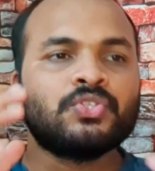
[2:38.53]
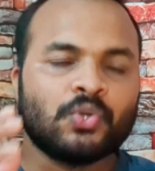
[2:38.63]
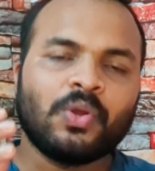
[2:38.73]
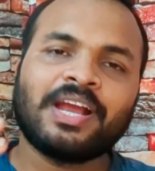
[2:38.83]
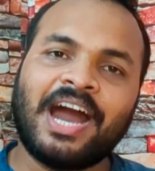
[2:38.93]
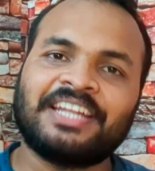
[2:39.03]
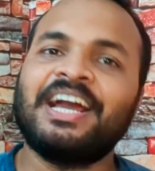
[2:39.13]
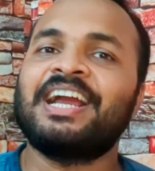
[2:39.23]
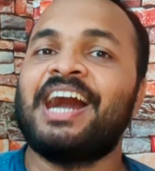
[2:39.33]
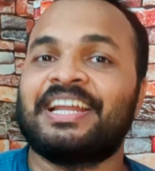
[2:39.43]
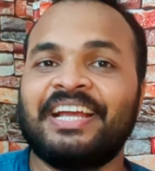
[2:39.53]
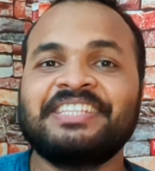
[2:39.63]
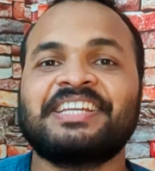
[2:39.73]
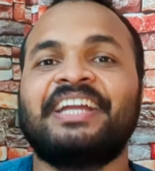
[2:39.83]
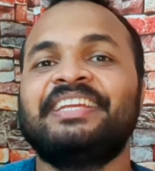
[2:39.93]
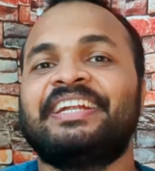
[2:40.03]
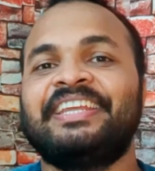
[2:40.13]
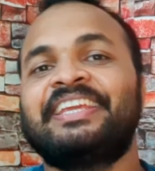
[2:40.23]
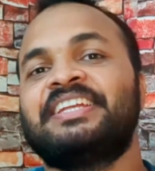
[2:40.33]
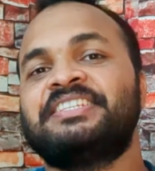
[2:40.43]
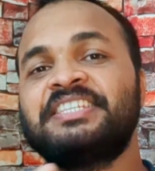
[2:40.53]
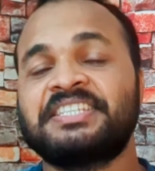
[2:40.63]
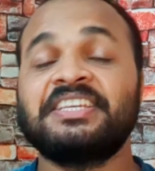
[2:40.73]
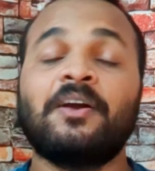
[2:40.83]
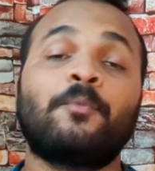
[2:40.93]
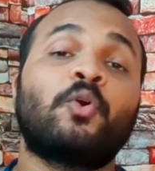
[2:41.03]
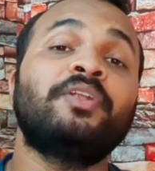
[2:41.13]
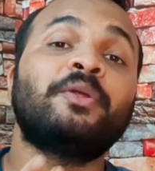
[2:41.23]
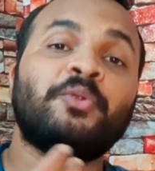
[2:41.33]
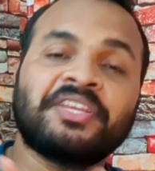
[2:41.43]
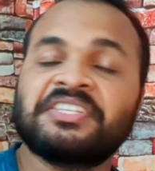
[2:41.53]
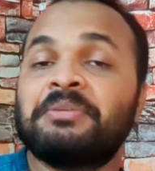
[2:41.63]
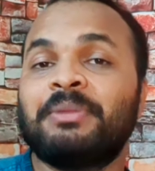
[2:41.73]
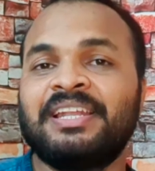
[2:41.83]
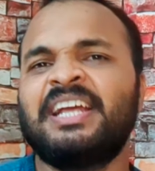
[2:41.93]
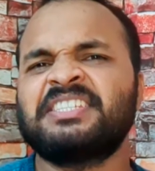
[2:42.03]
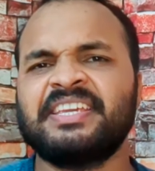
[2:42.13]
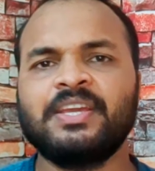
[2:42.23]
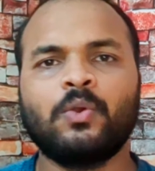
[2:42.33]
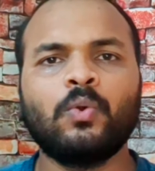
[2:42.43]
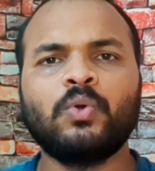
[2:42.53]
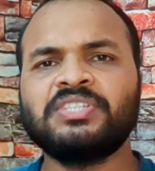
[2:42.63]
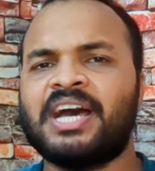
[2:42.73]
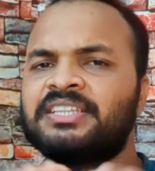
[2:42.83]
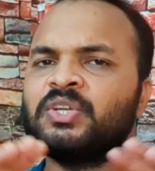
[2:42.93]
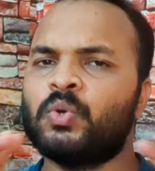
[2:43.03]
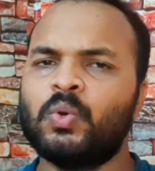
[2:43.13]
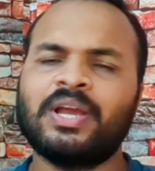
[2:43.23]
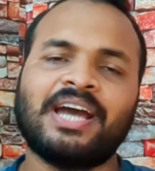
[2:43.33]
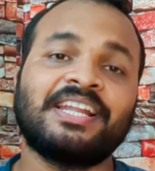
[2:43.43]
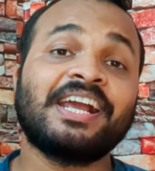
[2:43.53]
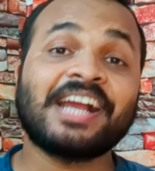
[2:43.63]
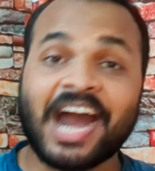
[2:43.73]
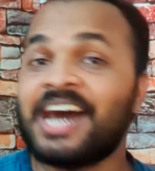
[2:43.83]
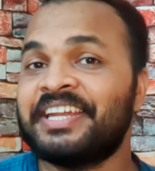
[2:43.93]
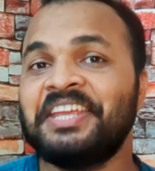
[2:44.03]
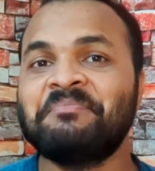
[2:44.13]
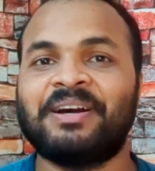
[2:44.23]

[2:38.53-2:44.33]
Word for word: जो खाना खाना चाहिए ठीक है जिससे हमको न्यूट्रिशन मिलना चाहिए वो ज्यादातर वो खाना खा नहीं